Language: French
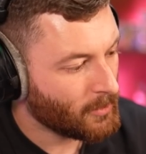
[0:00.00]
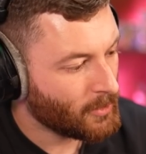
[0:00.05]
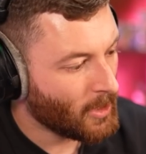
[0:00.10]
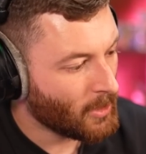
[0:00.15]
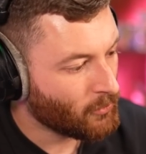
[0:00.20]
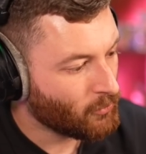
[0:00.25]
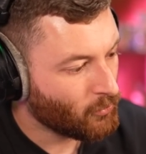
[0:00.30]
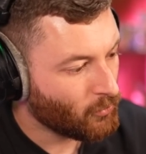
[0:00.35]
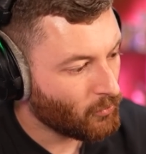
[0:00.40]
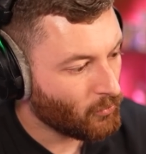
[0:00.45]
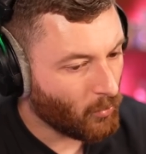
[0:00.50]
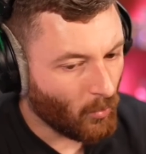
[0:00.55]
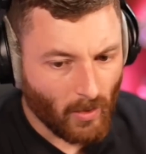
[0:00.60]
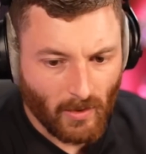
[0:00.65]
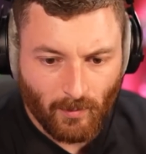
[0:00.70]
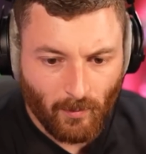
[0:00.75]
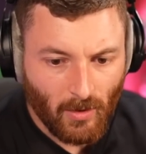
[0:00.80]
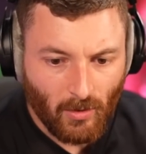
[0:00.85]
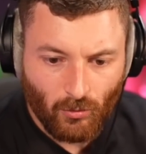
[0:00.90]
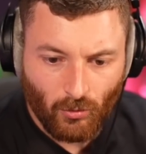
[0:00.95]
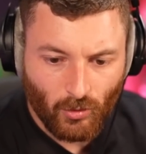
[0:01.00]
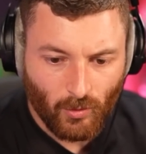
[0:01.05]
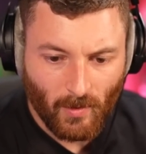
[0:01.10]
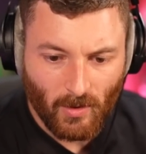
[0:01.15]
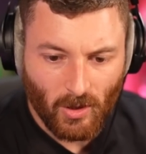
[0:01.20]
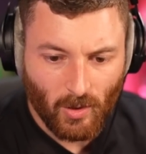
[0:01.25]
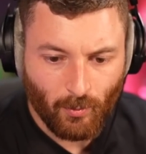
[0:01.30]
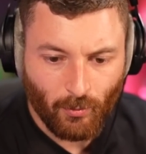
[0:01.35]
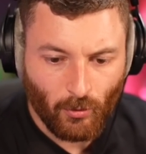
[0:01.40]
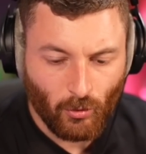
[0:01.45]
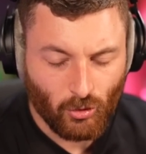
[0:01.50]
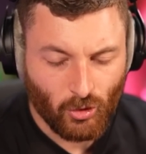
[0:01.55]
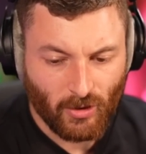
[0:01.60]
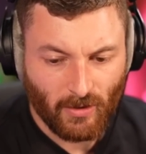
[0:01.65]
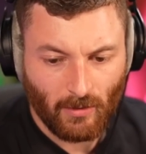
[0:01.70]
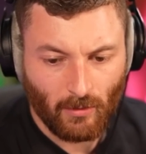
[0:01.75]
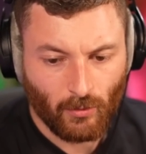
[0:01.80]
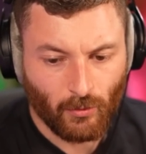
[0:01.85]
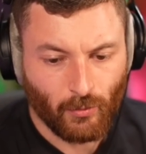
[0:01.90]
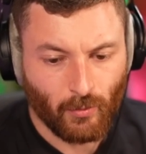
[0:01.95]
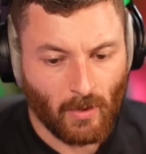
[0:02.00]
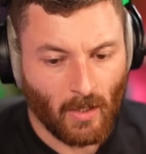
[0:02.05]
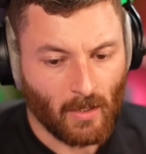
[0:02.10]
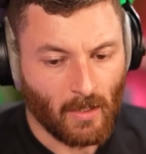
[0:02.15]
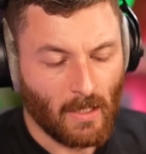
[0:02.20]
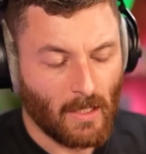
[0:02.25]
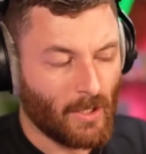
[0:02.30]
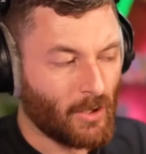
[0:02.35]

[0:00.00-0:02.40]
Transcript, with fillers: il y a trois semaines, deux semaines, je sais plus quand j'étais dans le sud là.